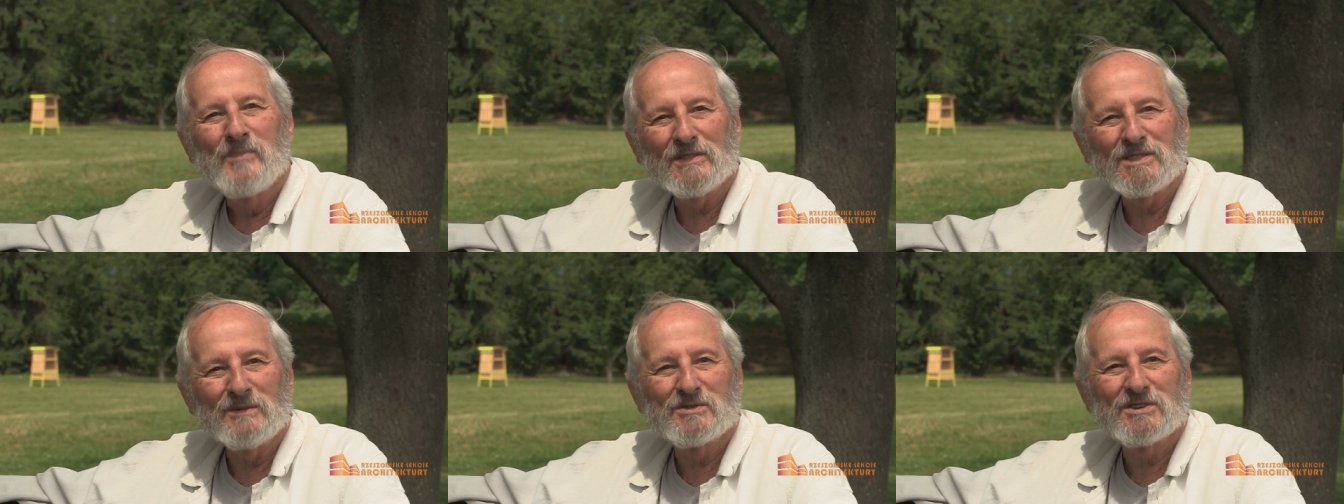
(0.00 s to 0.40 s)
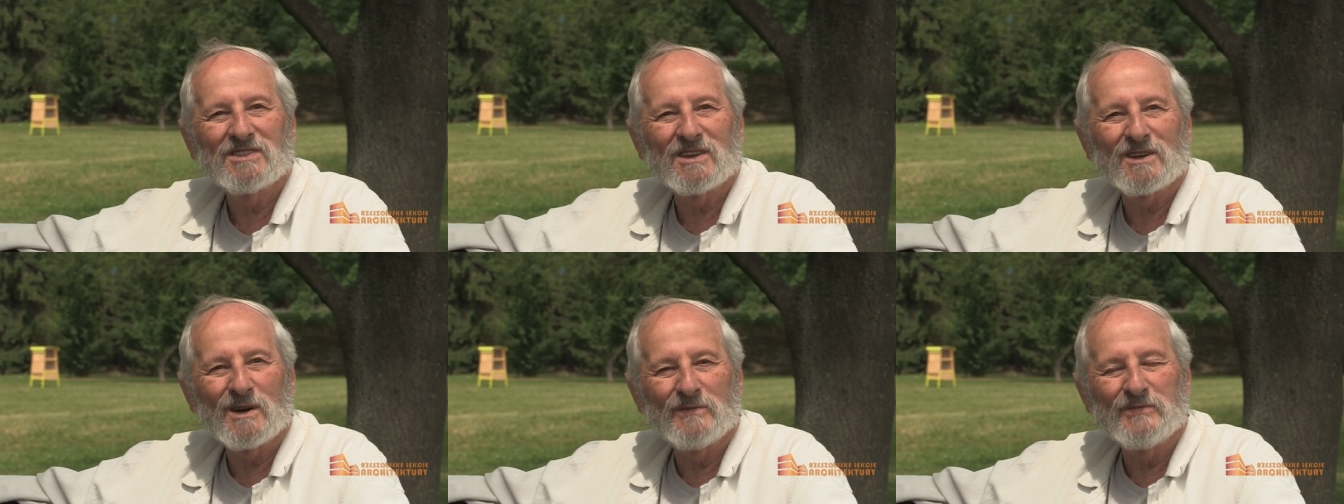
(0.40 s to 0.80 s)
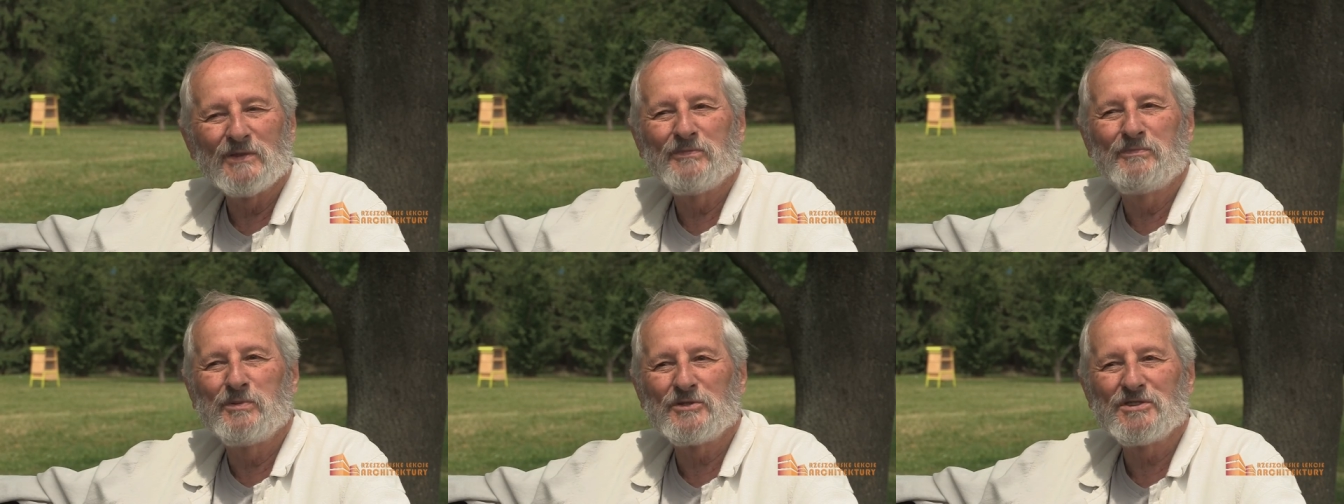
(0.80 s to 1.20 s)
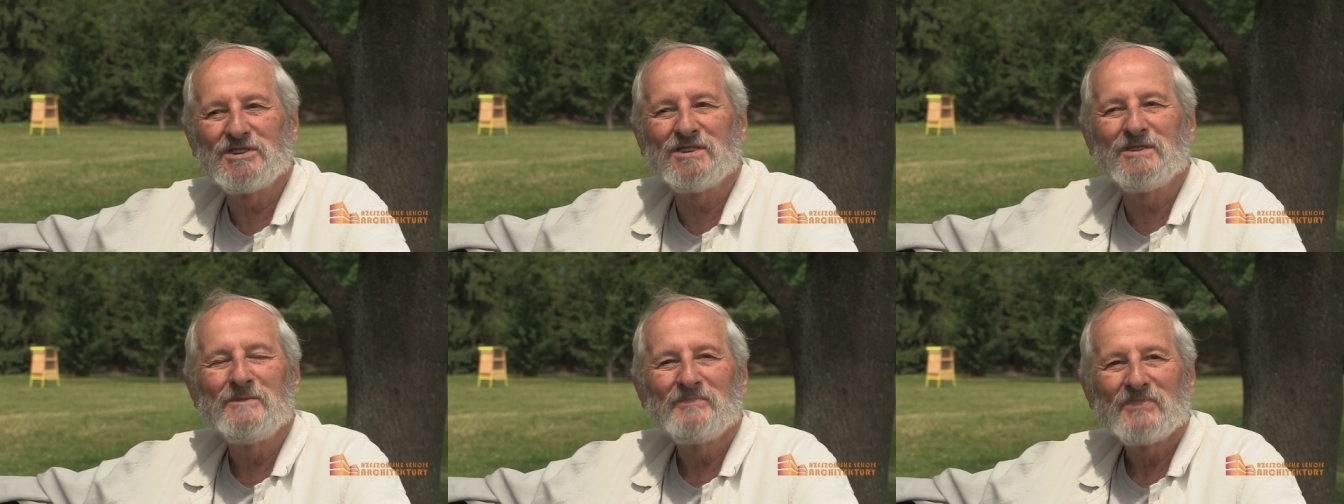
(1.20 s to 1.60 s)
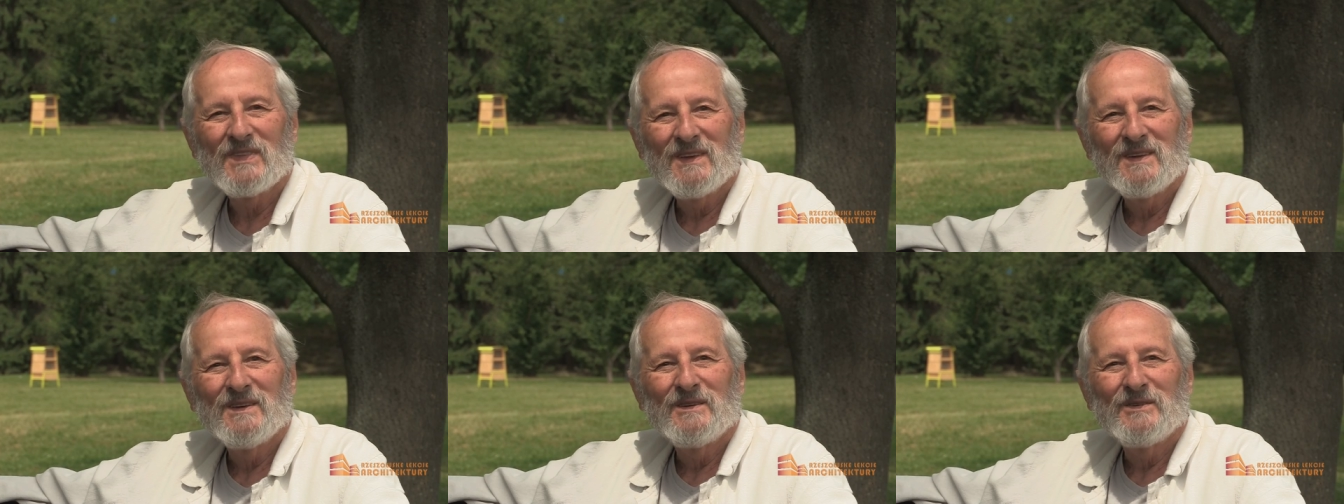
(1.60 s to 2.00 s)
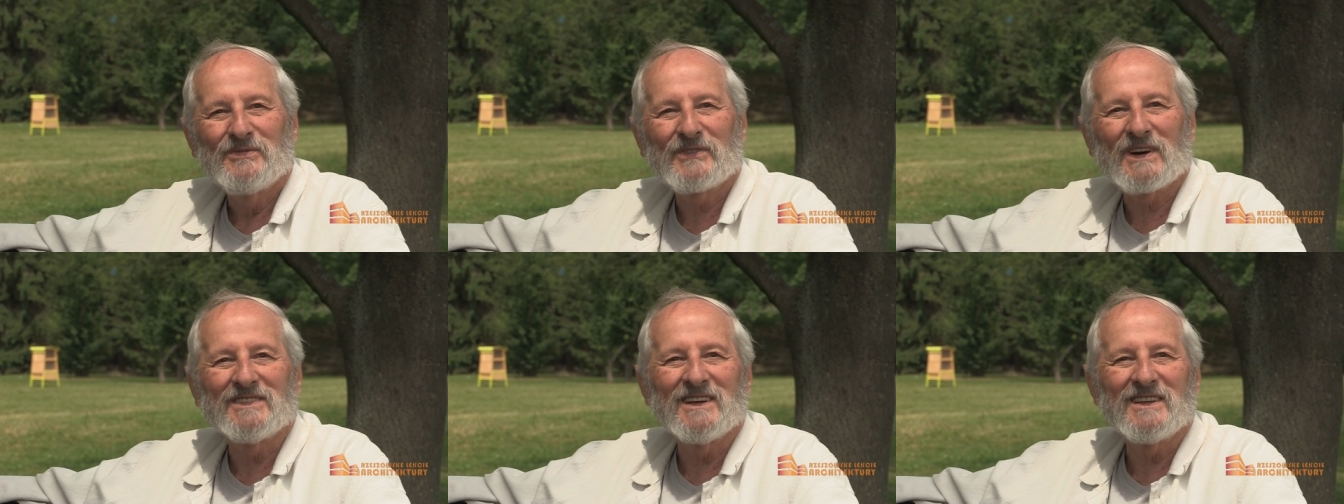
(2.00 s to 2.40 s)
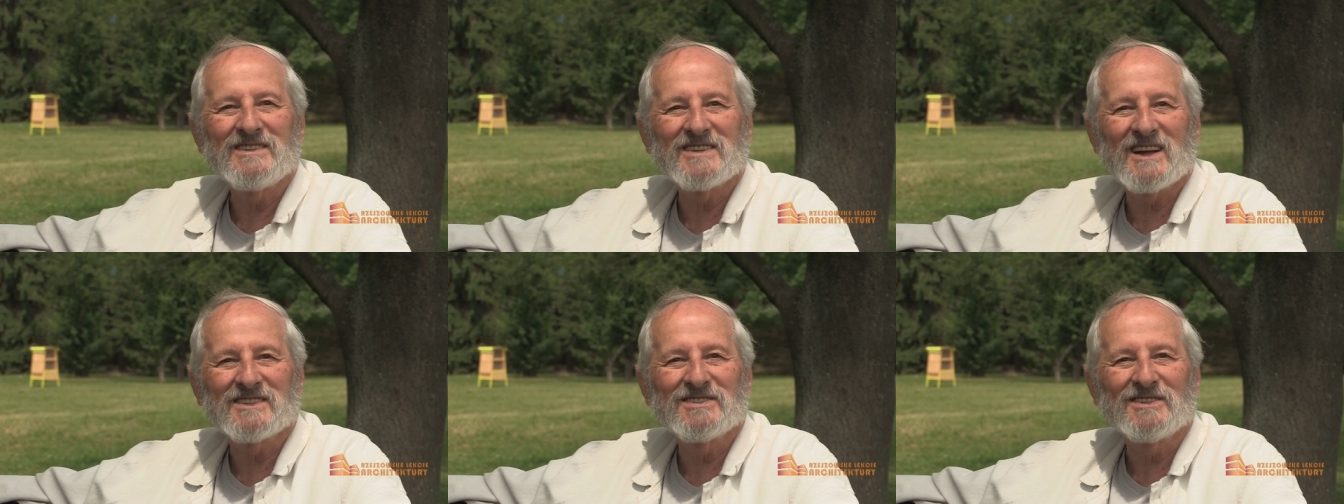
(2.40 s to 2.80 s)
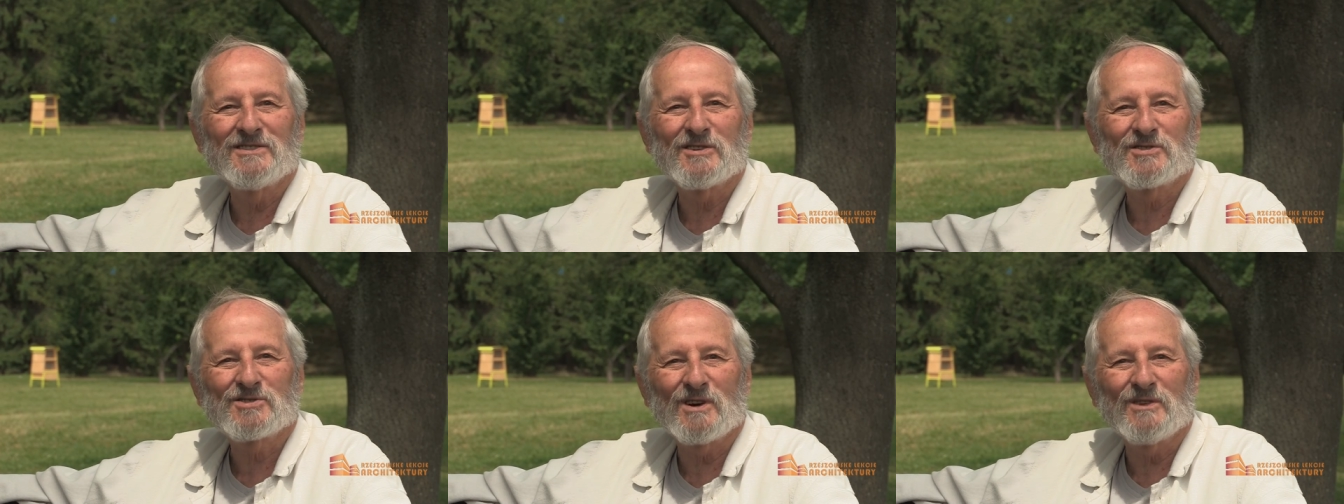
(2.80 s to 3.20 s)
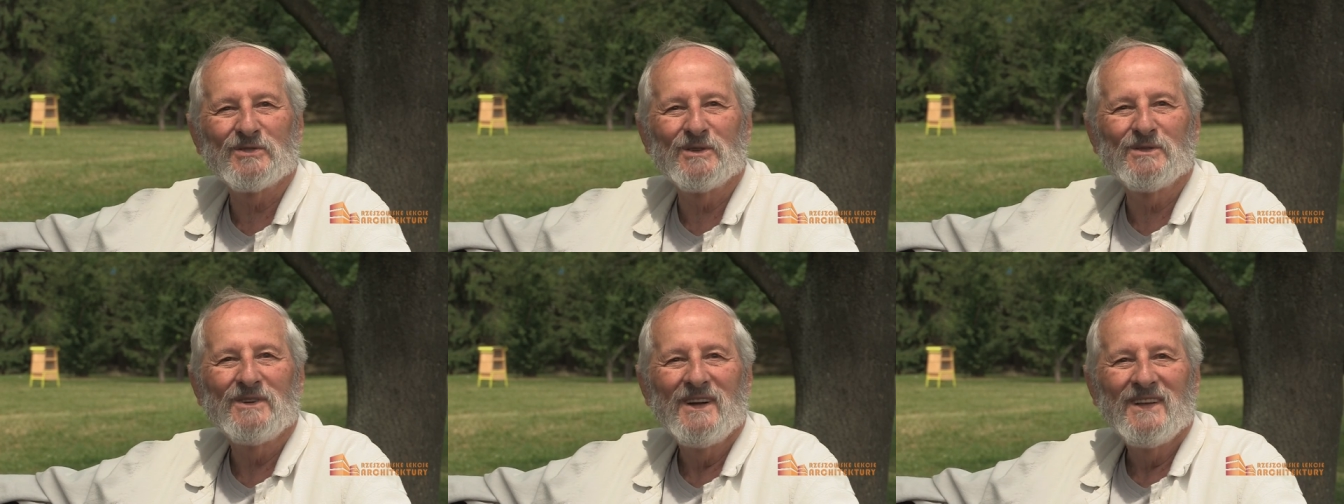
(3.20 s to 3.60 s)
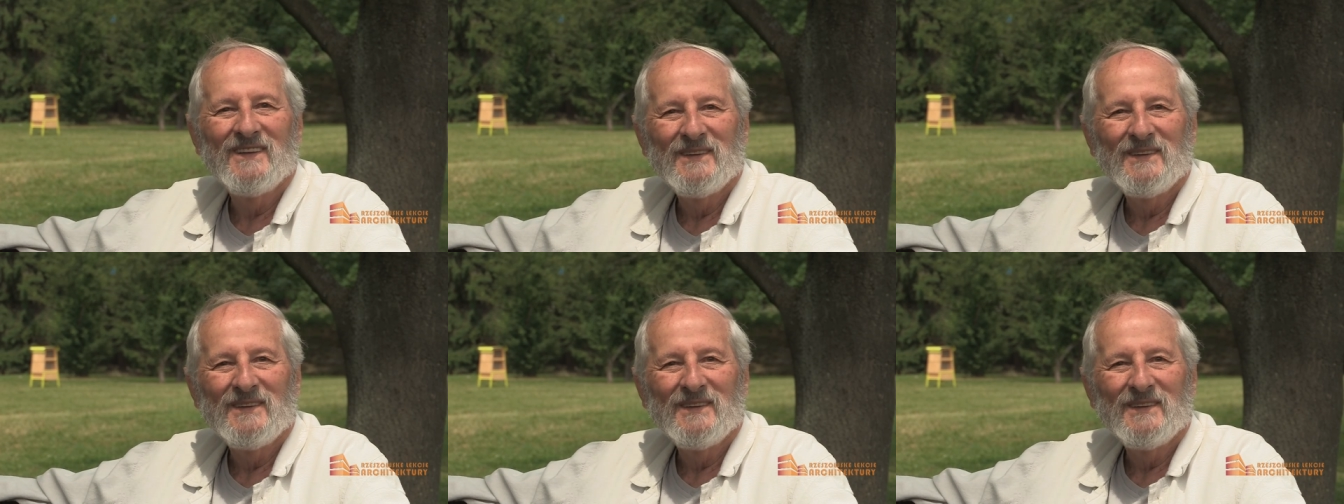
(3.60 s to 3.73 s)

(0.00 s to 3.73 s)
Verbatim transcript: Potem się te rowy wpuści w kanalizację deszczową,